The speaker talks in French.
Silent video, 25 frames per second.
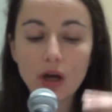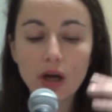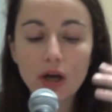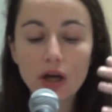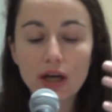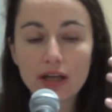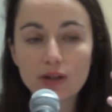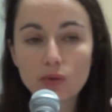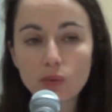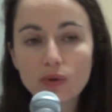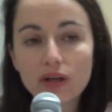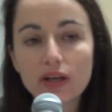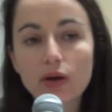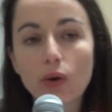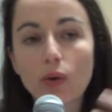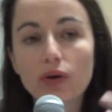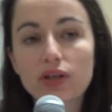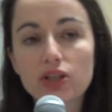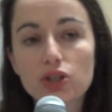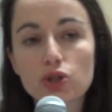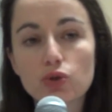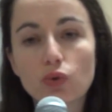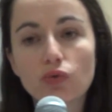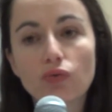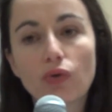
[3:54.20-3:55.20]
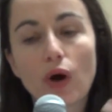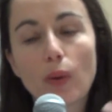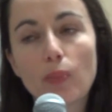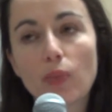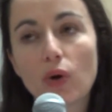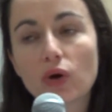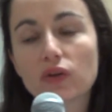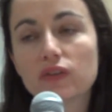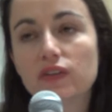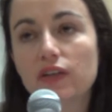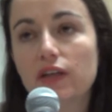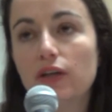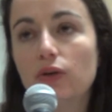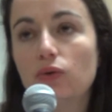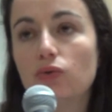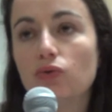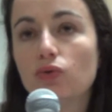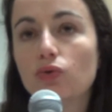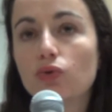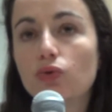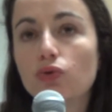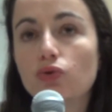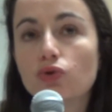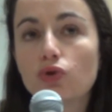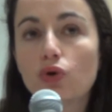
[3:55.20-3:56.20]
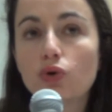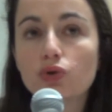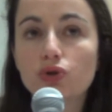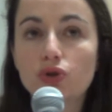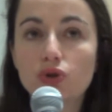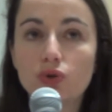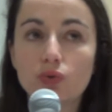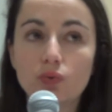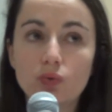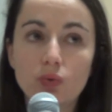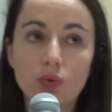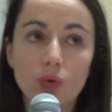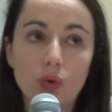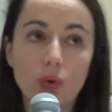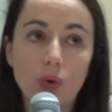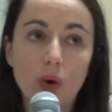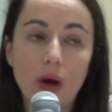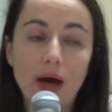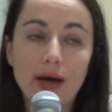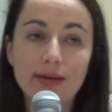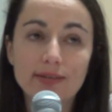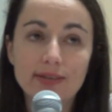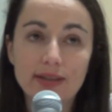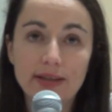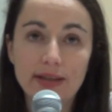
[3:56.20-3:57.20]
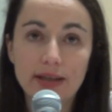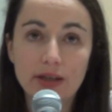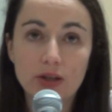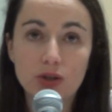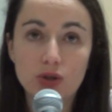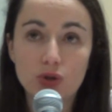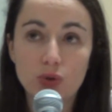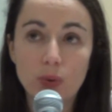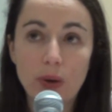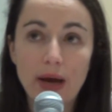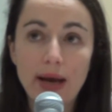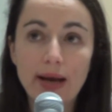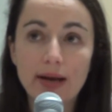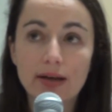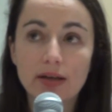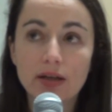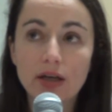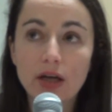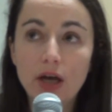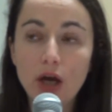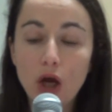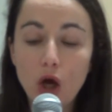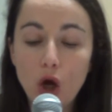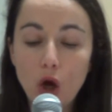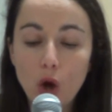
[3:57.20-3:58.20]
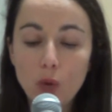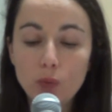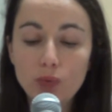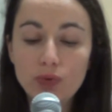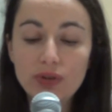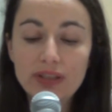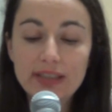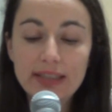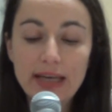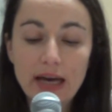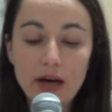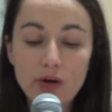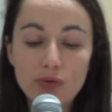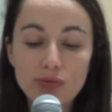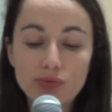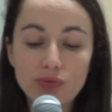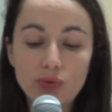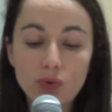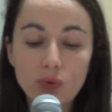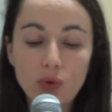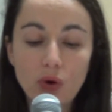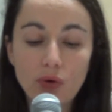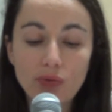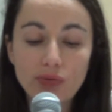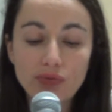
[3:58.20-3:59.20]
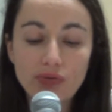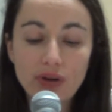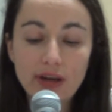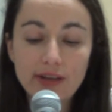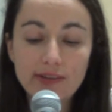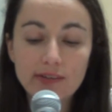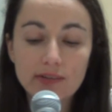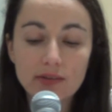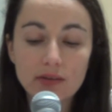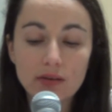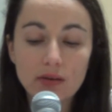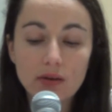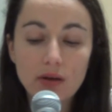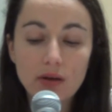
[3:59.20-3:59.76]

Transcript: Et donc les religions vont apporter une, caution intellectuelle, puisqu'elles vont en fait